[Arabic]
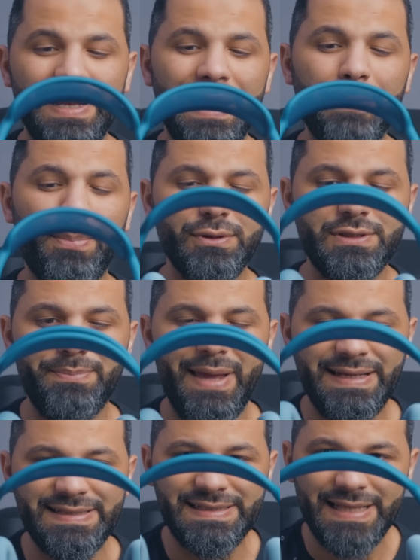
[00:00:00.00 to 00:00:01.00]
الايربودز
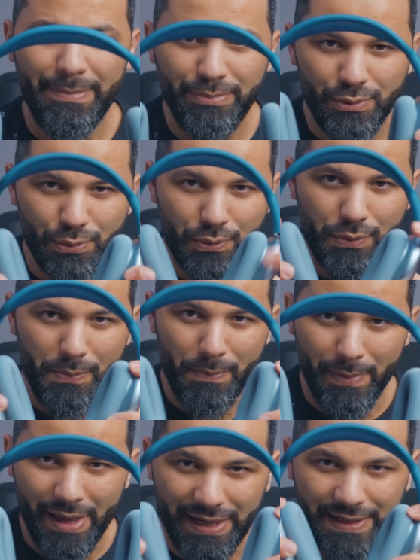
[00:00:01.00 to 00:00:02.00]
ماكس تبدو
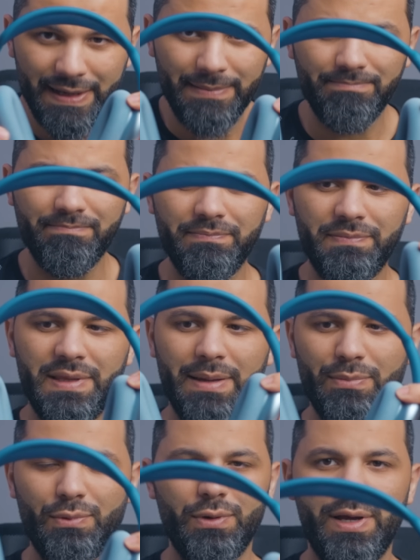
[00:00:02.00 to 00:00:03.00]
مرنه
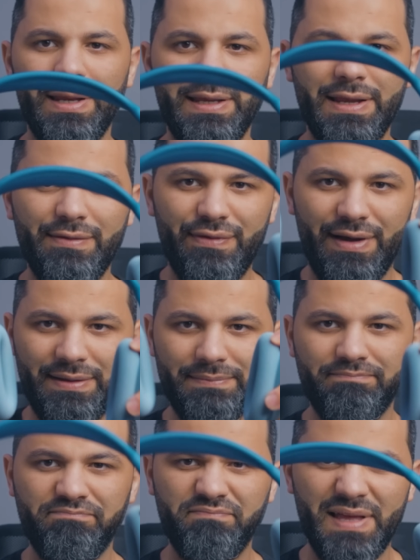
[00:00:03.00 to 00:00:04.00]
تبدو يعني ينفع
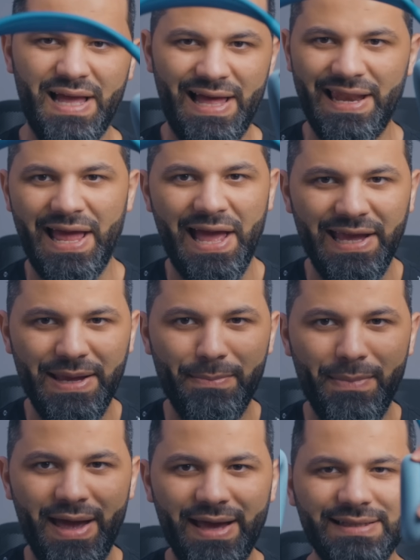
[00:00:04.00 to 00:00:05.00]
على اي
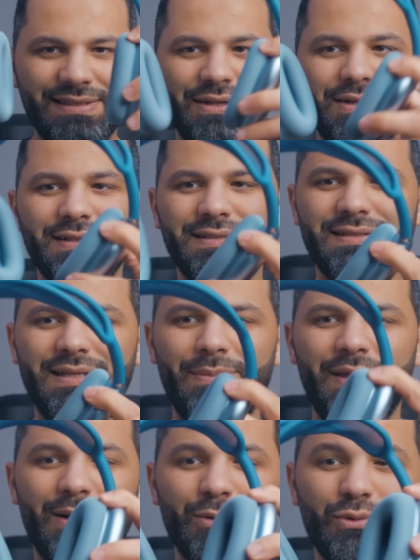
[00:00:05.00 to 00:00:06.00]
احساس
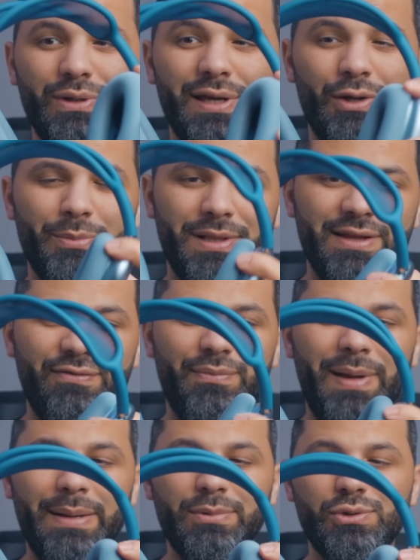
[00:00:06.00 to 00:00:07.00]
كبير او صغير وبتلف
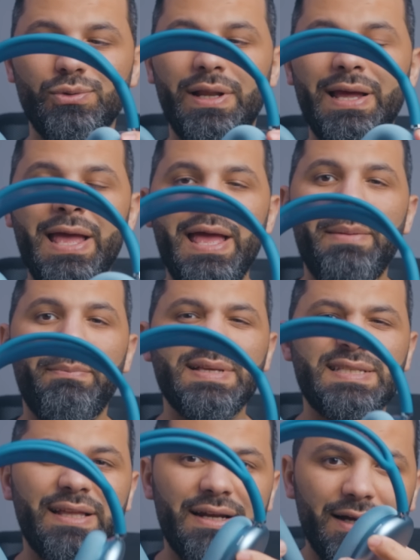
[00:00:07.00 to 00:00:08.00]
معاك بسهوله
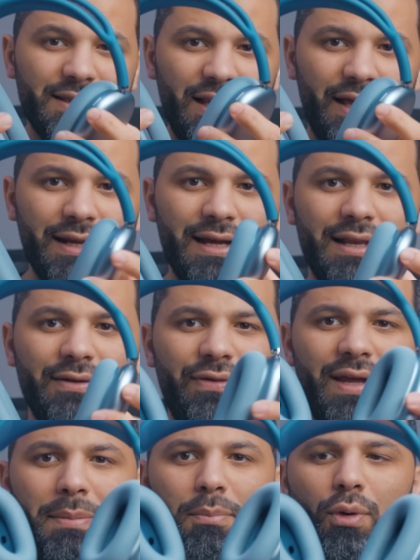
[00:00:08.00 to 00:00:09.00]
بس درجات الحركه اللي
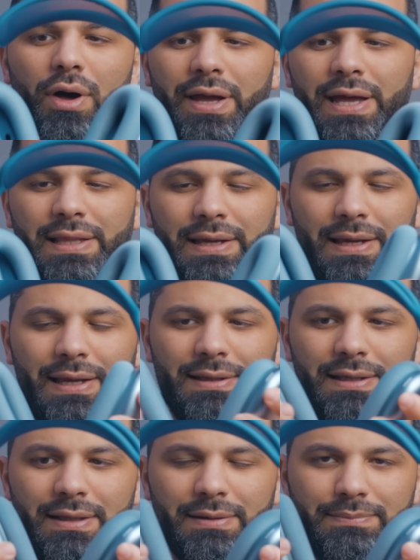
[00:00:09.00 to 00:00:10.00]
فيها مقيده يعني
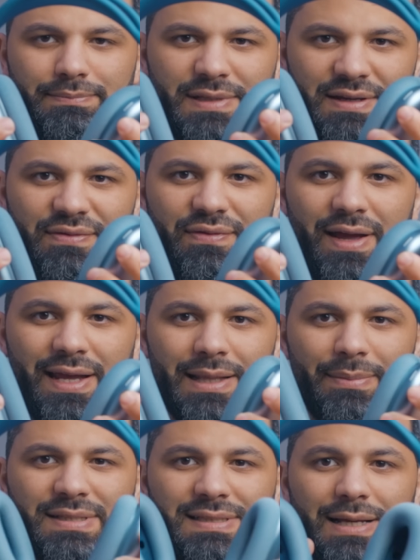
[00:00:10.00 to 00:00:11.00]
تقدر تلفها كده
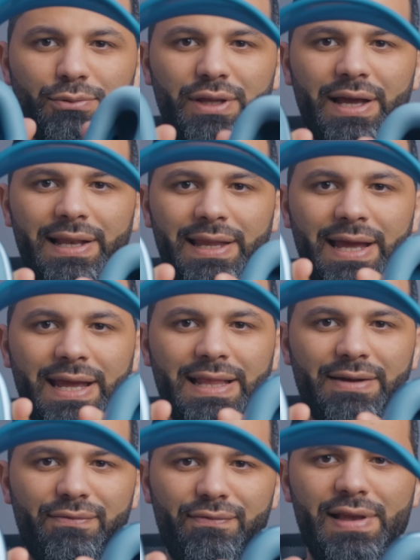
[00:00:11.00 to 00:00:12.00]
بس او تخليها
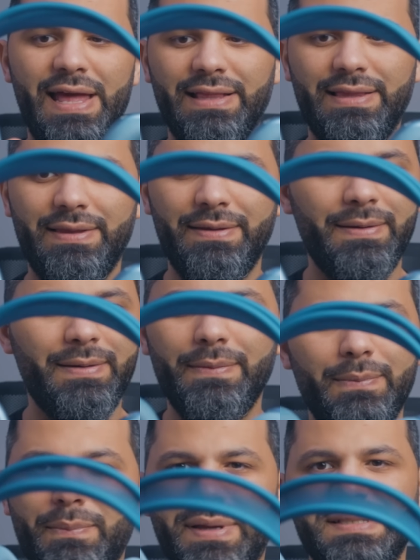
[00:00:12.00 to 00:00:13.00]
كده فلات
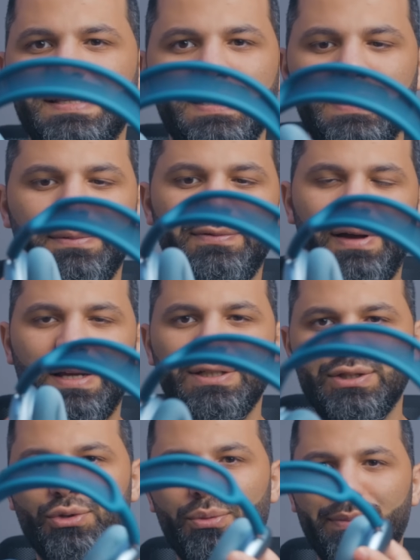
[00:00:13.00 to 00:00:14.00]
بس كده ما
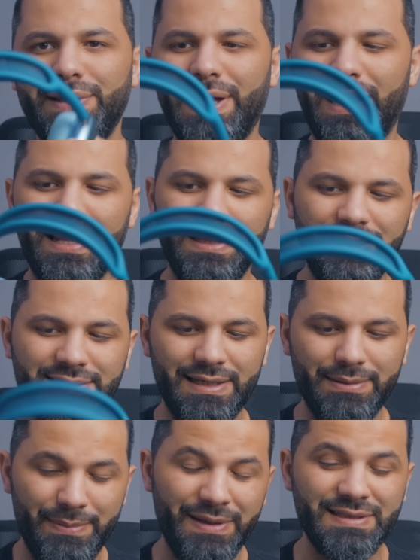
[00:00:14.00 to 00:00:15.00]
ينفعش تضم دي على دي
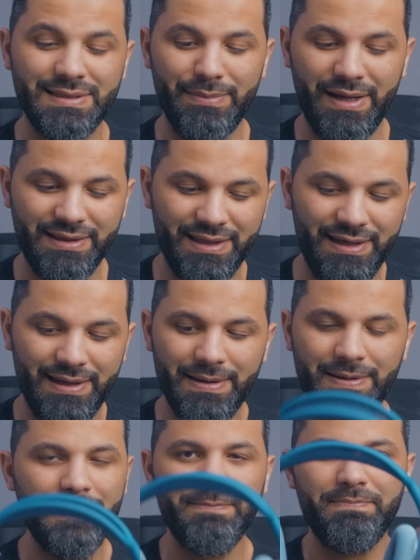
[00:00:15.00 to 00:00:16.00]
زي بقيه السماعات الثانيه
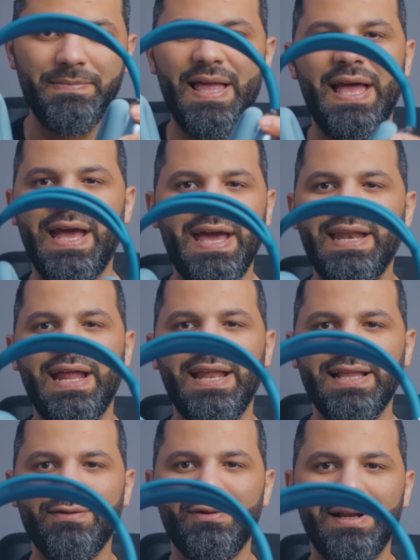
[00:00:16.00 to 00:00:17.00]
اخرها
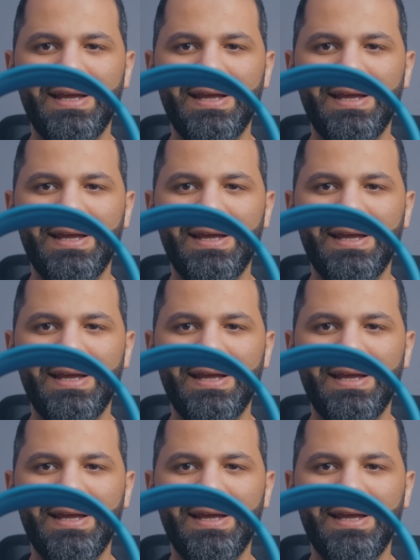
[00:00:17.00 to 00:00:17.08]
انها تفضل